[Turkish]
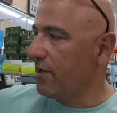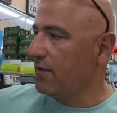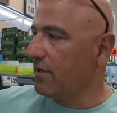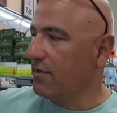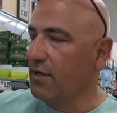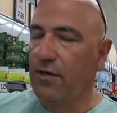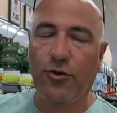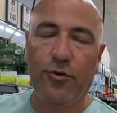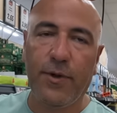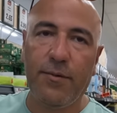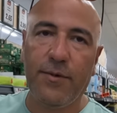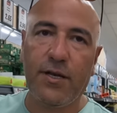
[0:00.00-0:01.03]
Markette,
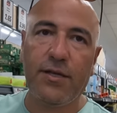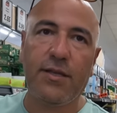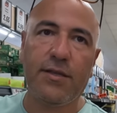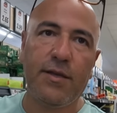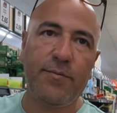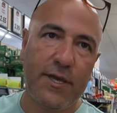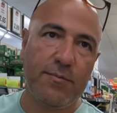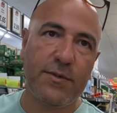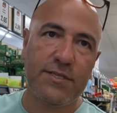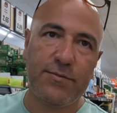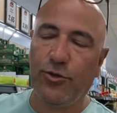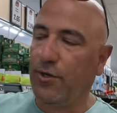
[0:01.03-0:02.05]
normal markette
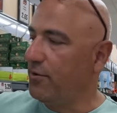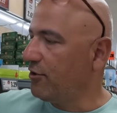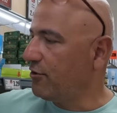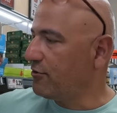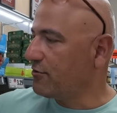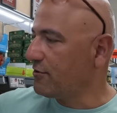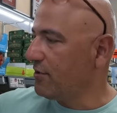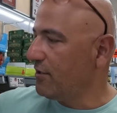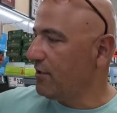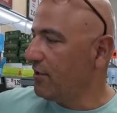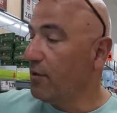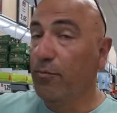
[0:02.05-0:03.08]
pekmezi bulabiliyoruz.
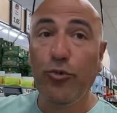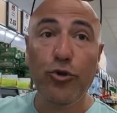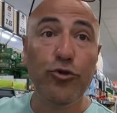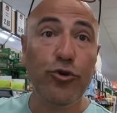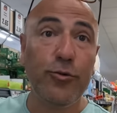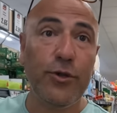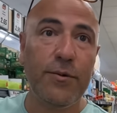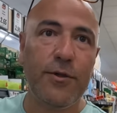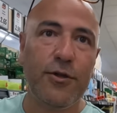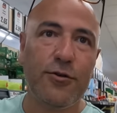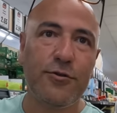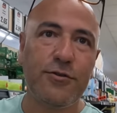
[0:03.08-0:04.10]
Bulgur
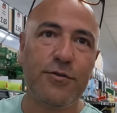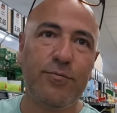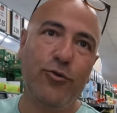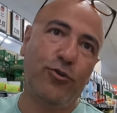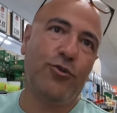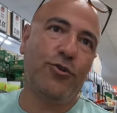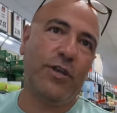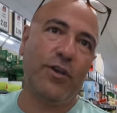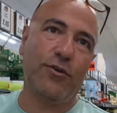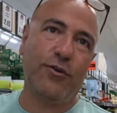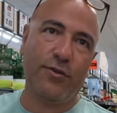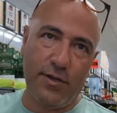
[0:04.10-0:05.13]
bulabiliyoruz. Artık Bulgur da
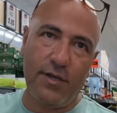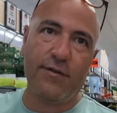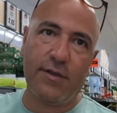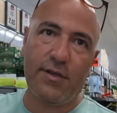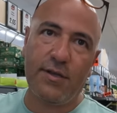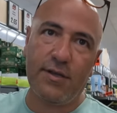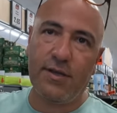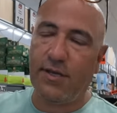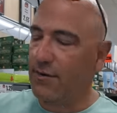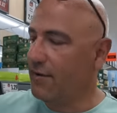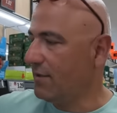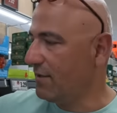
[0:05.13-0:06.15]
yok. Evet. Her yerde
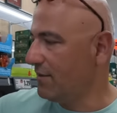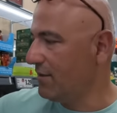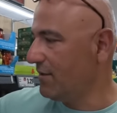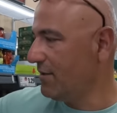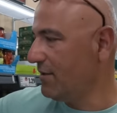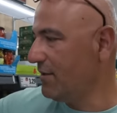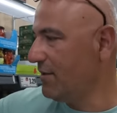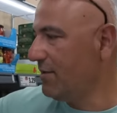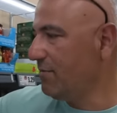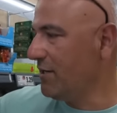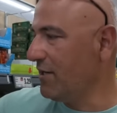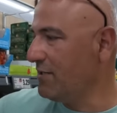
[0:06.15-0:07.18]
her şey Evet. şey var.
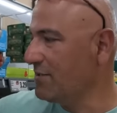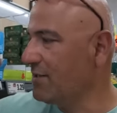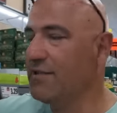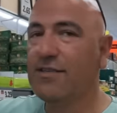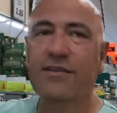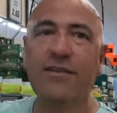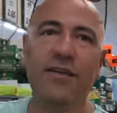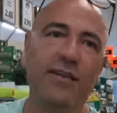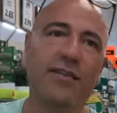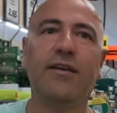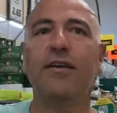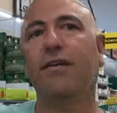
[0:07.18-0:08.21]
Biraz da
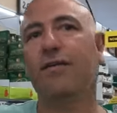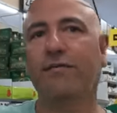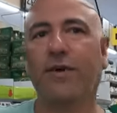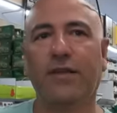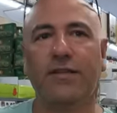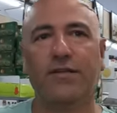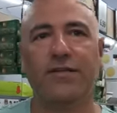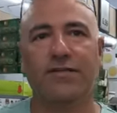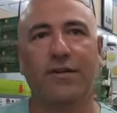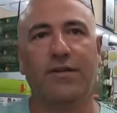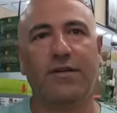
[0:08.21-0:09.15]
dizilerin de faydası var.